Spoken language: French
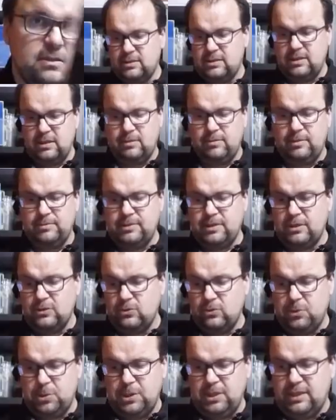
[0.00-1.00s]
c'est la même
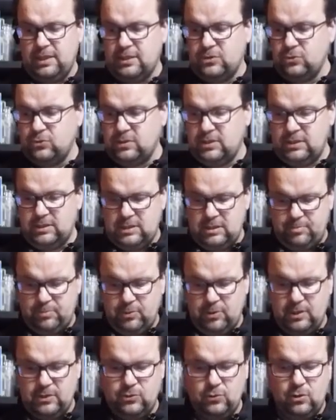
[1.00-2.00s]
technologie qui est utilisée
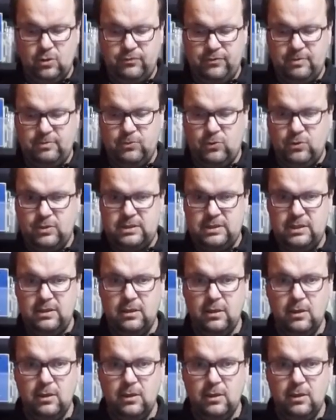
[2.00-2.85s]
pour les deux revêtements ici.